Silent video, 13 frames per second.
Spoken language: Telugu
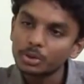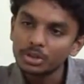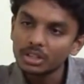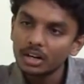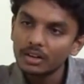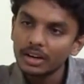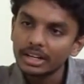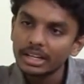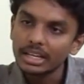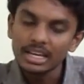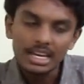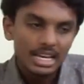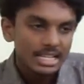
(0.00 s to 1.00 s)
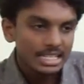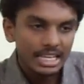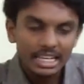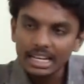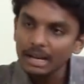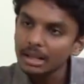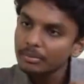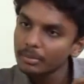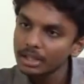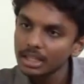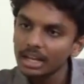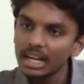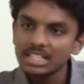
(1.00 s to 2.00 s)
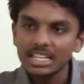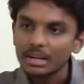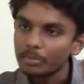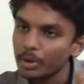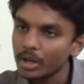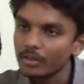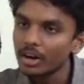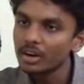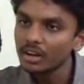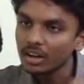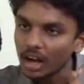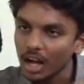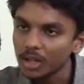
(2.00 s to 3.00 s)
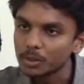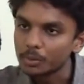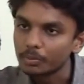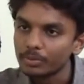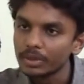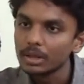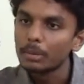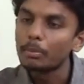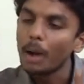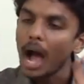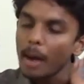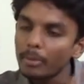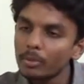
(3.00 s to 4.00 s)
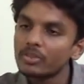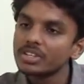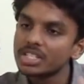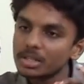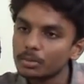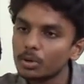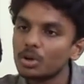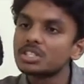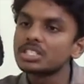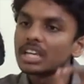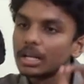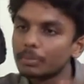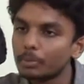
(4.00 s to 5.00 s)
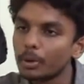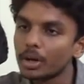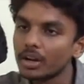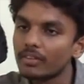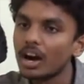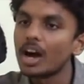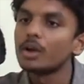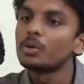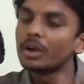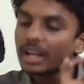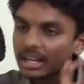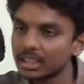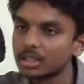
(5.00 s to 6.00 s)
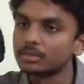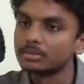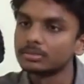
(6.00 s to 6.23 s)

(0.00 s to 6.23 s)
పొందుతాడు అంటే శరీర సంబంధంగా చనిపోయిన వాడు కాదు పాపం విషయంలో చనిపోయిన వాడు అని అర్థం